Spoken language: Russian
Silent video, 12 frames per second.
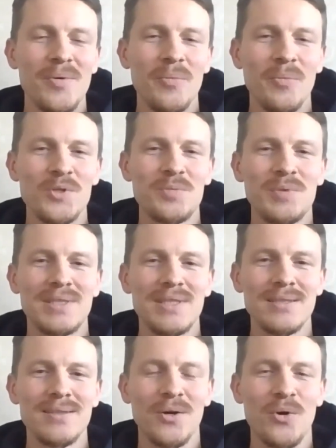Может быть,
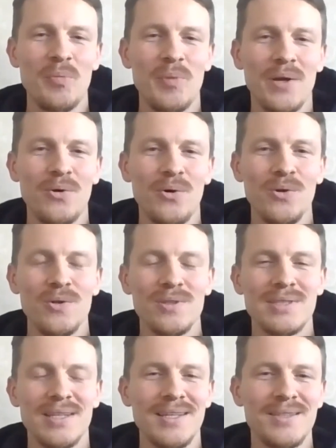это такой прикол
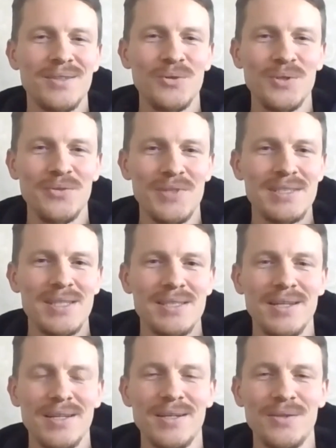с каких-то
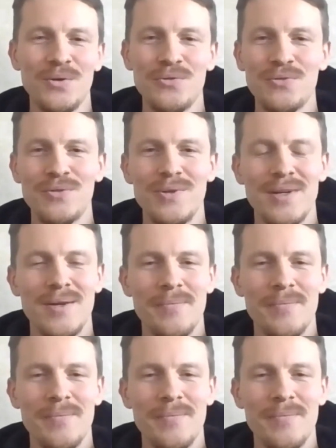университетских годов.